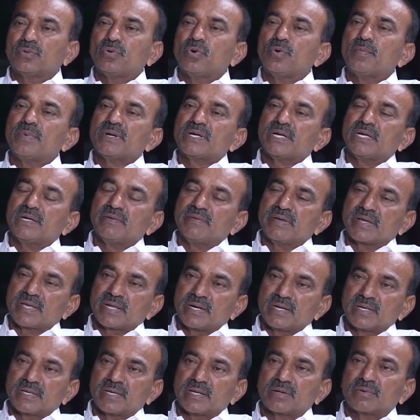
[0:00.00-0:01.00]
కోమటిరెడ్డి
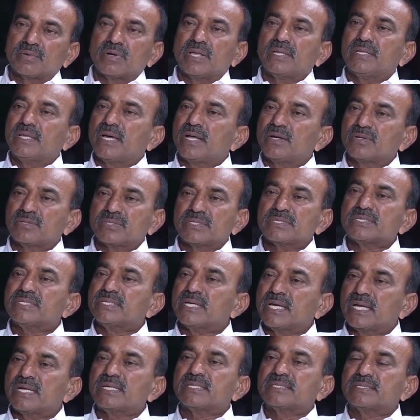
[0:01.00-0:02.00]
వెంకటరెడ్డి గారు కూడా అదే ఆలోచన
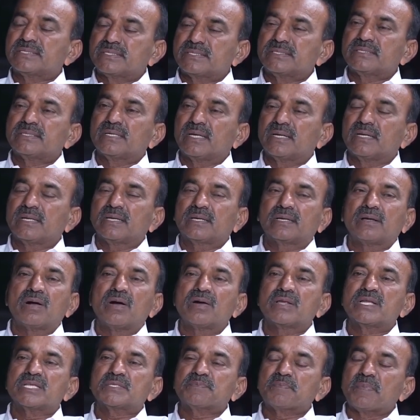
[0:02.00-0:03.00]
చేయాలి అంటే
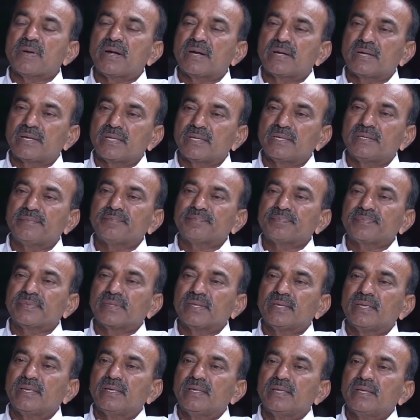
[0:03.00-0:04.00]
కాంగ్రెస్ పార్టీ
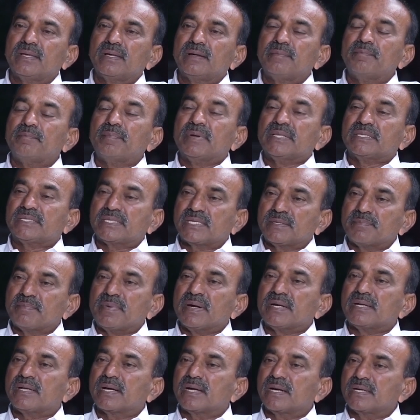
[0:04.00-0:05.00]
బతికి
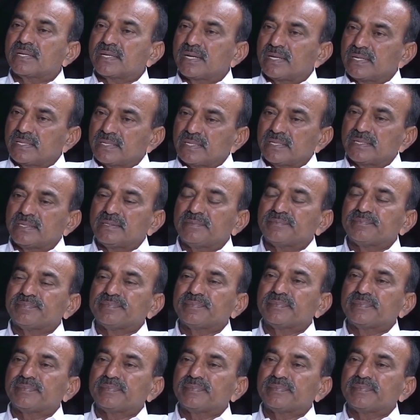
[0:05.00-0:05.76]
బట్ట కట్టలేదని